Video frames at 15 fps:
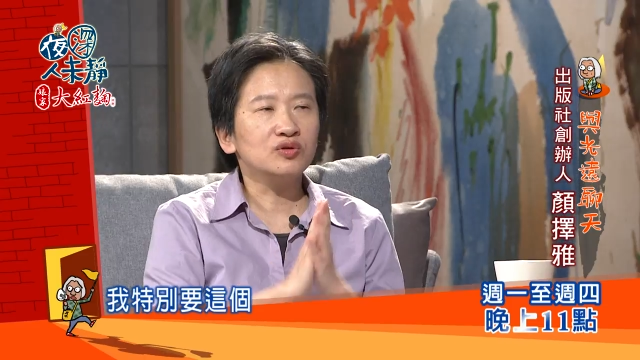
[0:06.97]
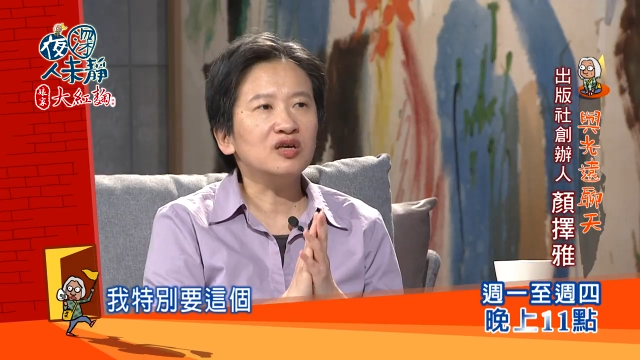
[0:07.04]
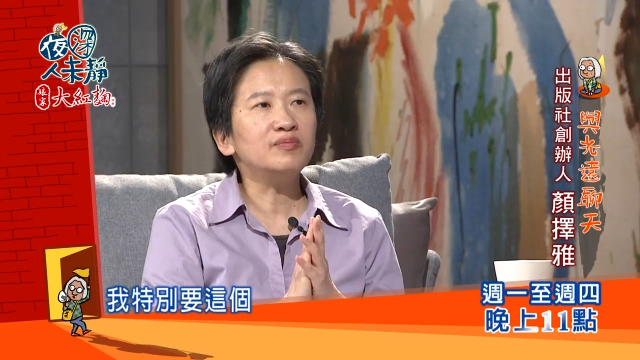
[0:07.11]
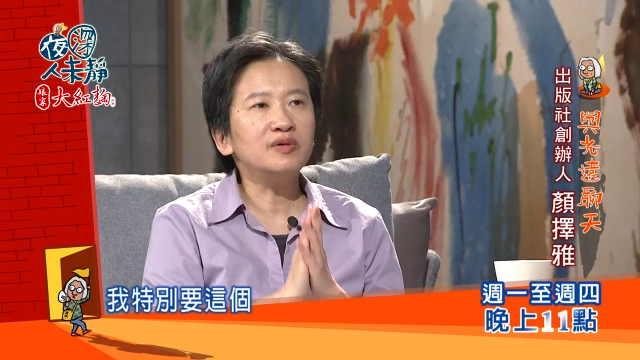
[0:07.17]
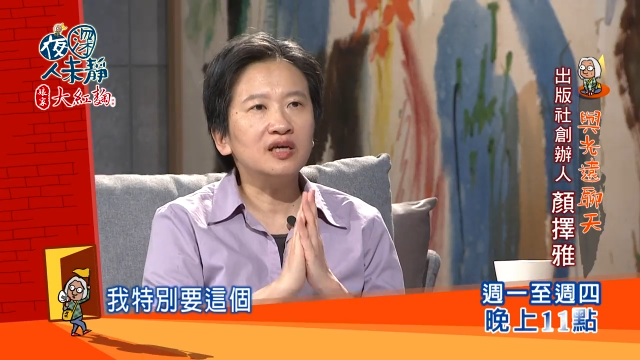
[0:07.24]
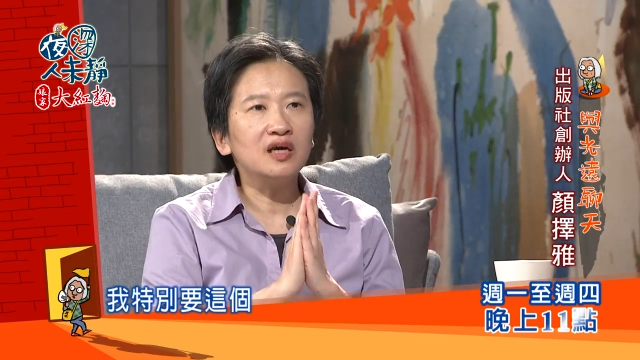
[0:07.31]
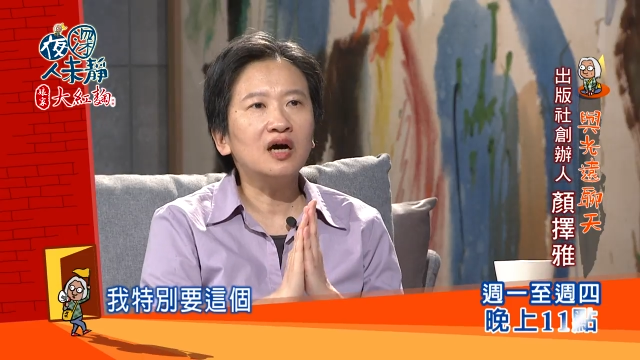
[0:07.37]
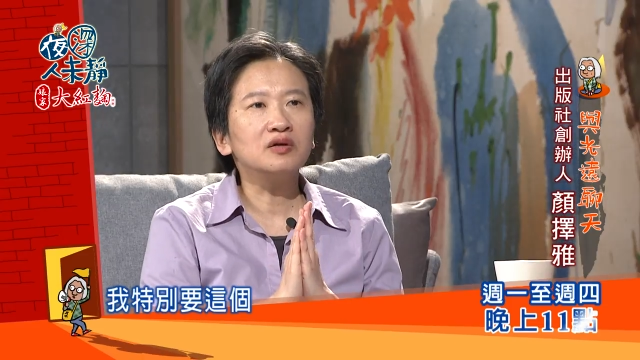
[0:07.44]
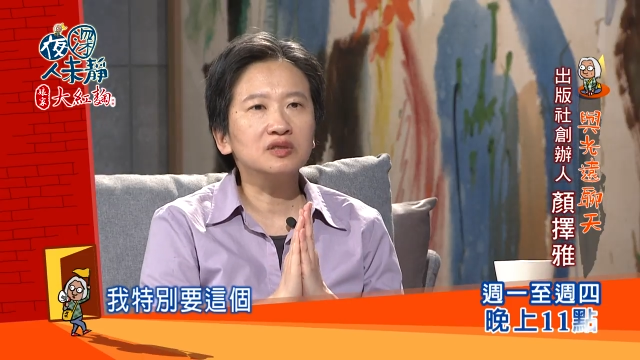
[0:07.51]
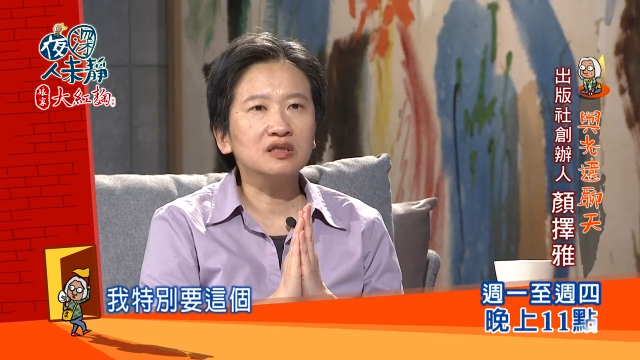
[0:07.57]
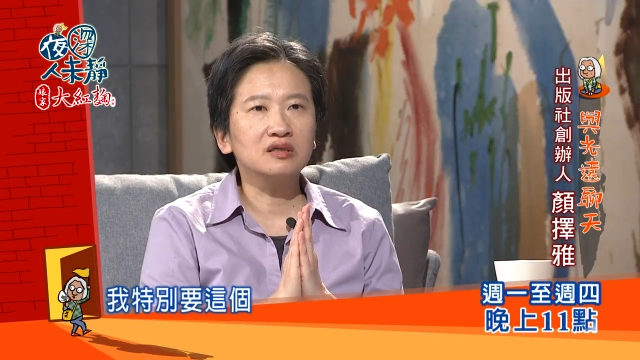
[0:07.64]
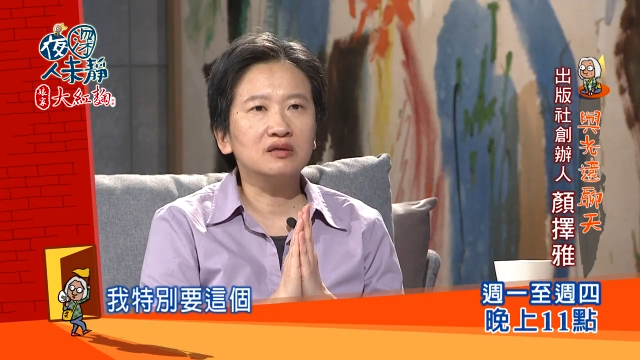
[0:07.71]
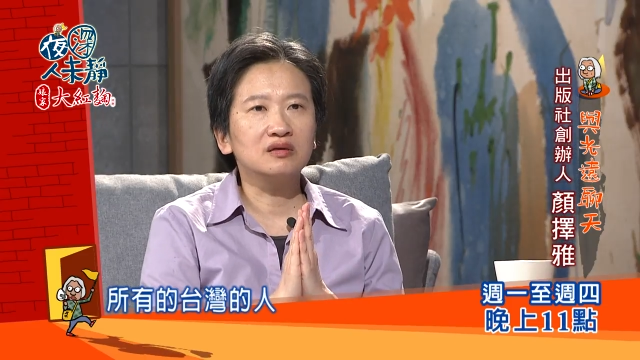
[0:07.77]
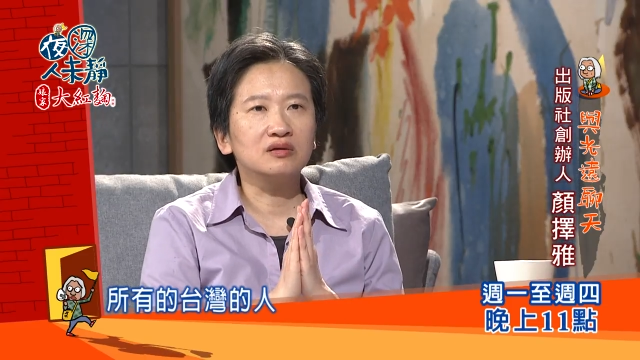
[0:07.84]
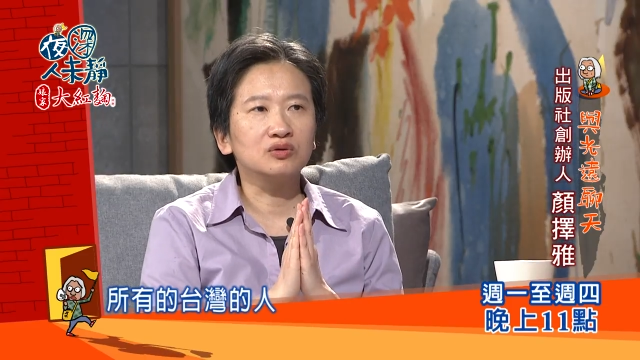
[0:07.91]
特别要这
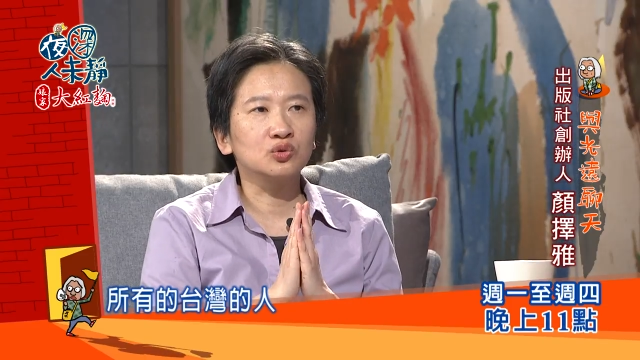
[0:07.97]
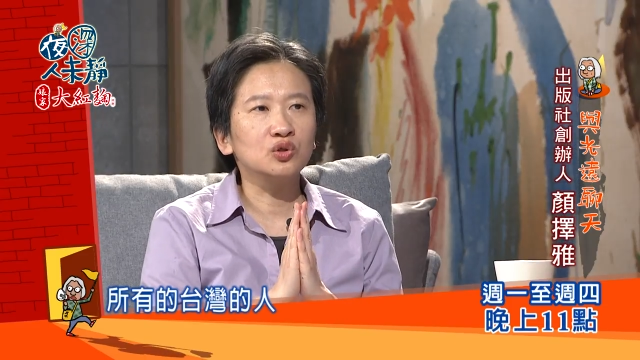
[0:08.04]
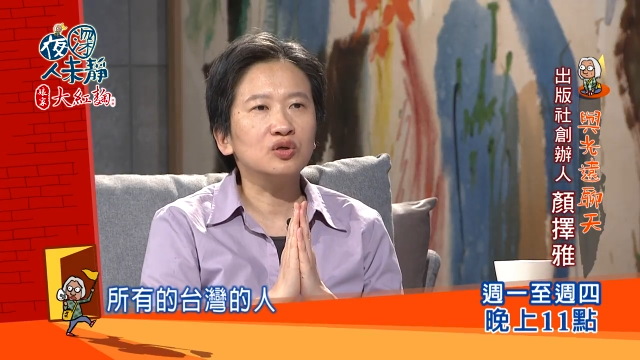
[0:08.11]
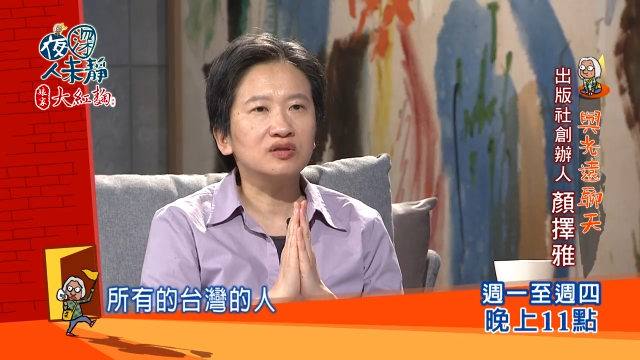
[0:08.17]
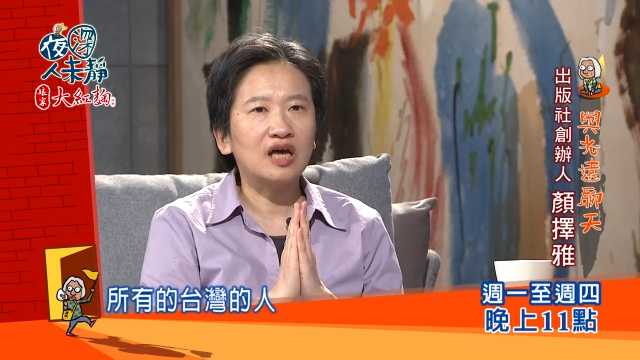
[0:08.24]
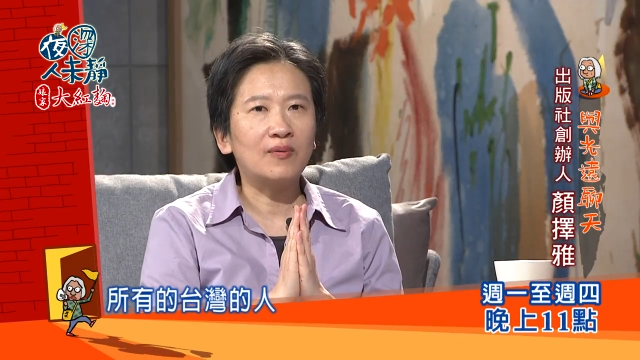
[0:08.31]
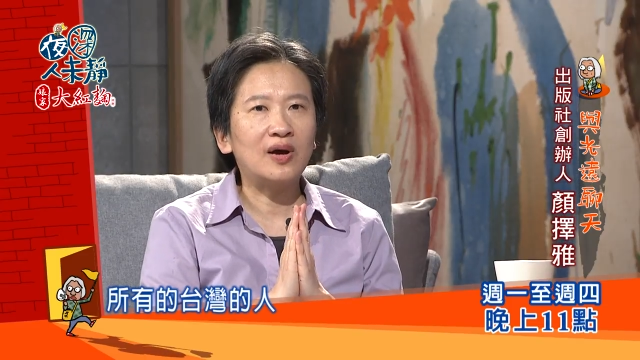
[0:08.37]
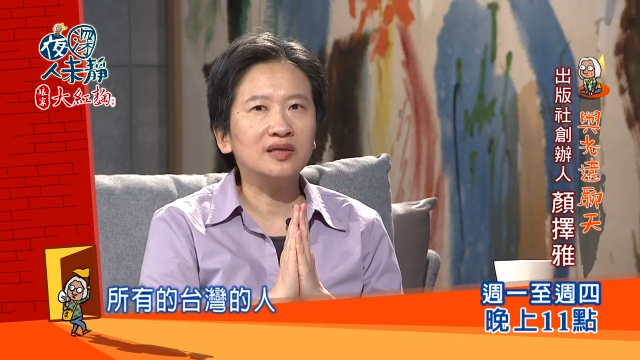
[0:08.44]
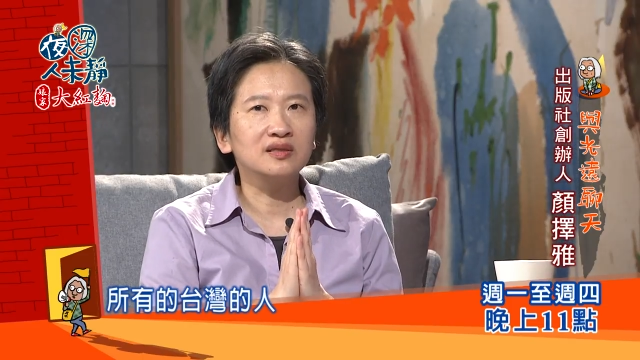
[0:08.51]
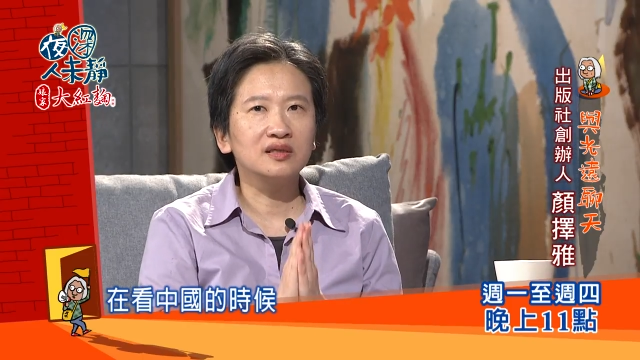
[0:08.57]
个所有台湾